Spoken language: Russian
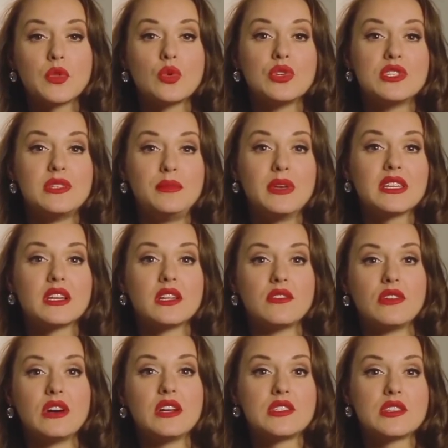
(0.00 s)
то тебе
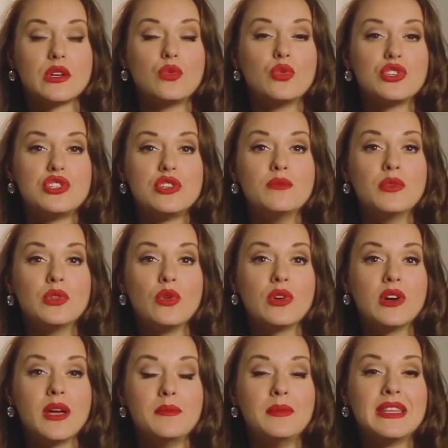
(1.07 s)
открывается очень
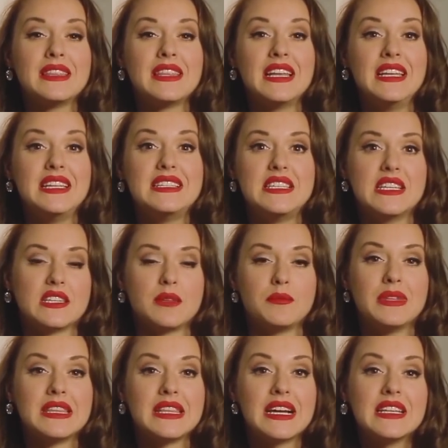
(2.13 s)
много менталитета,
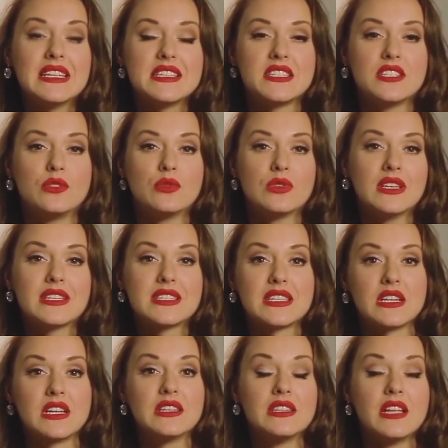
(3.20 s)
ментальности других
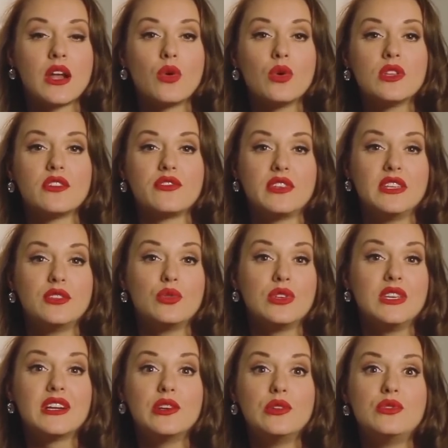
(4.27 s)
стран, народов и
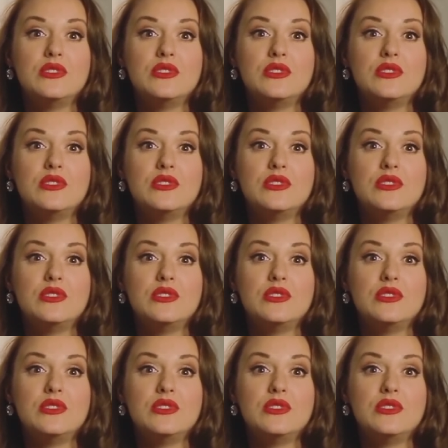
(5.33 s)
других